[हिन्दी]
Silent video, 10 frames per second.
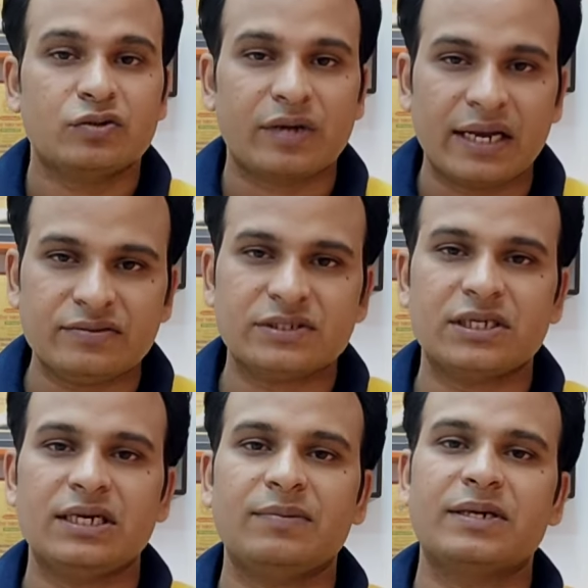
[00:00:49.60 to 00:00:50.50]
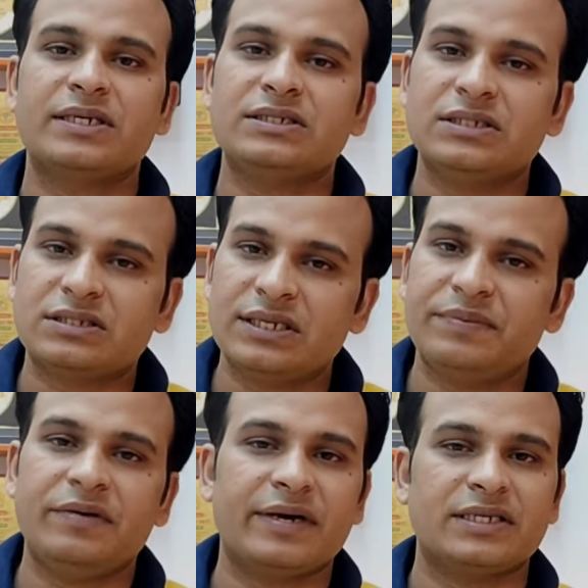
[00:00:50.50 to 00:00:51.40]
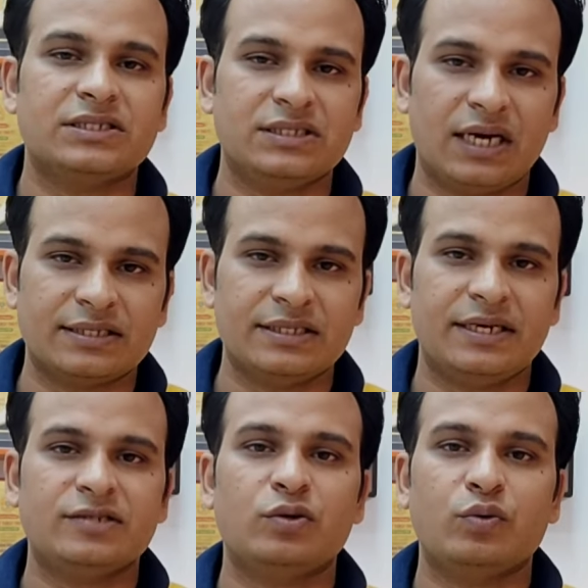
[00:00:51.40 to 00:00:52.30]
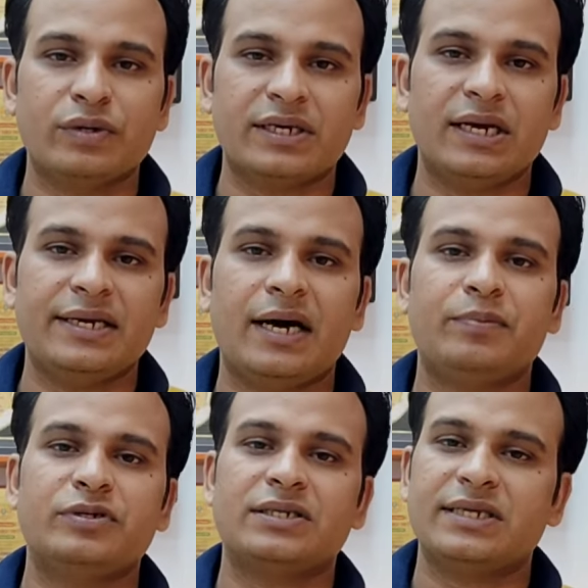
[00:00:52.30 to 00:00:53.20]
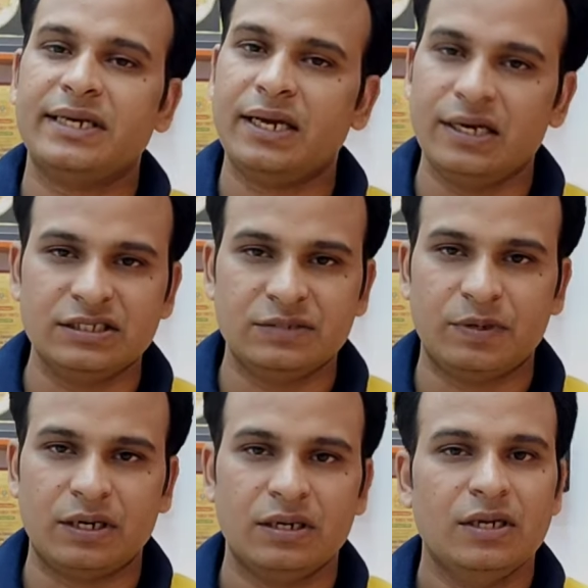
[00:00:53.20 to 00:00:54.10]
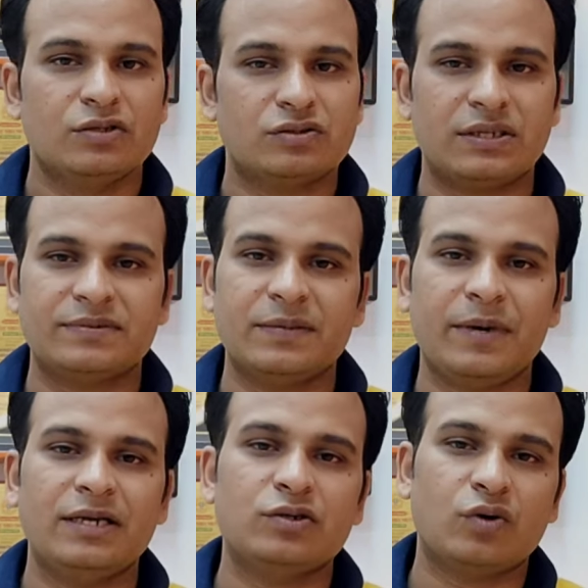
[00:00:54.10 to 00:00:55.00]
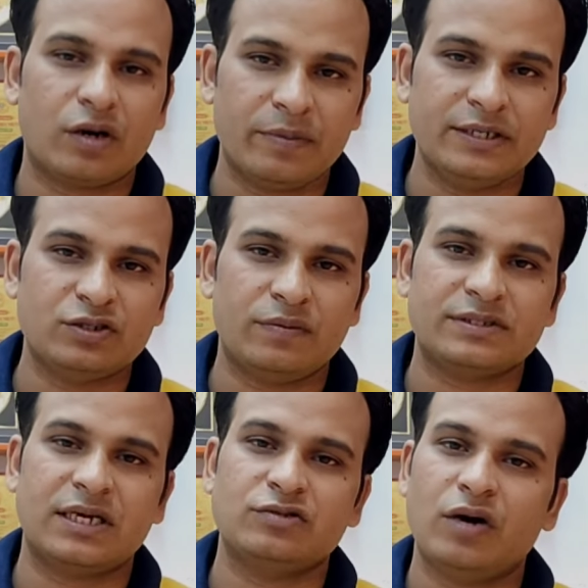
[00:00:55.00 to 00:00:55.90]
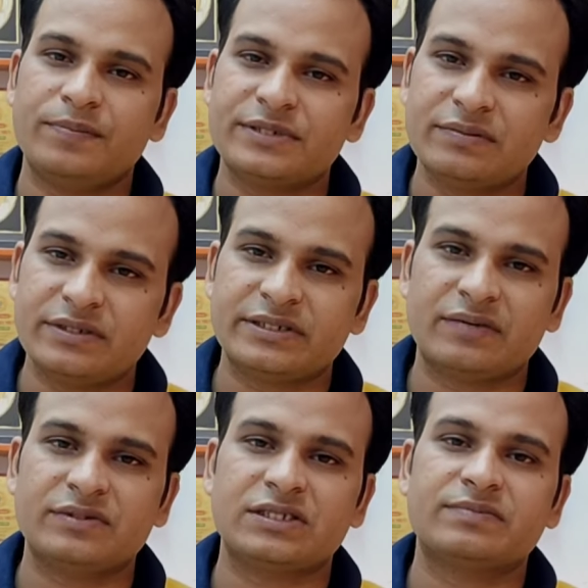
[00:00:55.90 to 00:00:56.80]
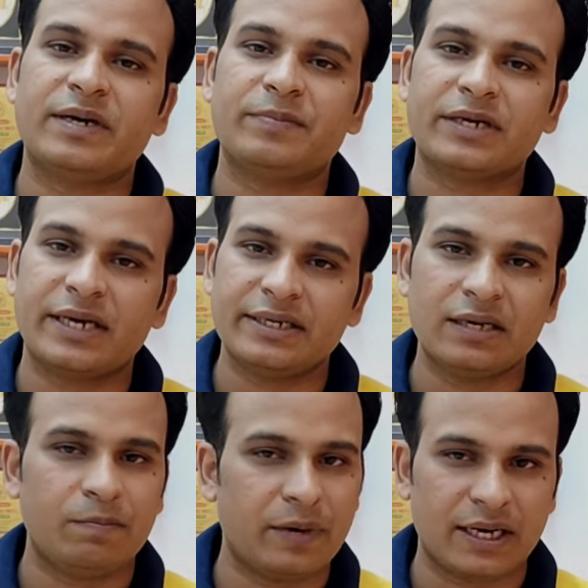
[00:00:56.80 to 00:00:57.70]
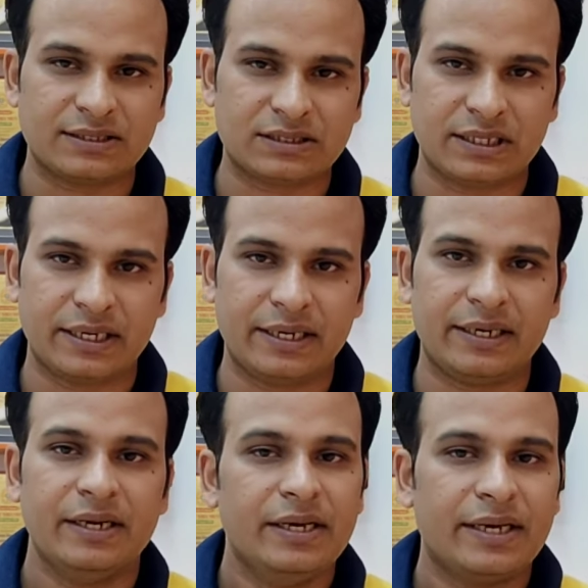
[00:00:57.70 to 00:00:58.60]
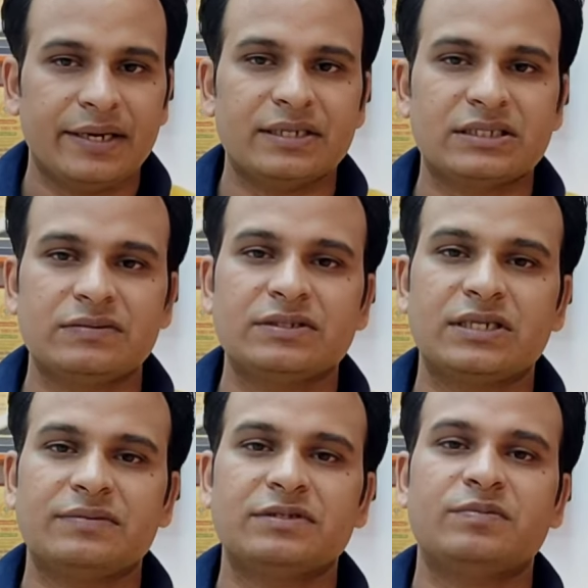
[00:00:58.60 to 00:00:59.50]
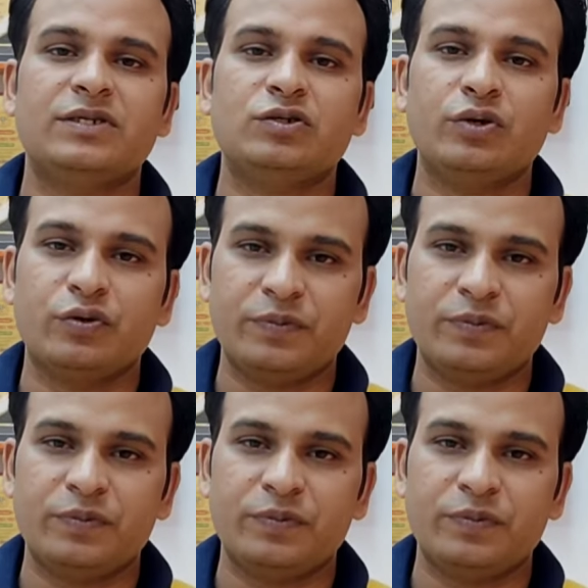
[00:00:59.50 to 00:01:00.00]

तो ग्रेजुएशन लेवल की जितनी भी वैकेंसी आती है तो उनके लिए आप हो जाते हैं एलिजिबल तो सबसे पहले जो गवर्नमेंट जॉब है साथियों आप सिविल सर्विसेज में अपना करियर बना सकते हैं यानी कि सिविल सर्विस में जो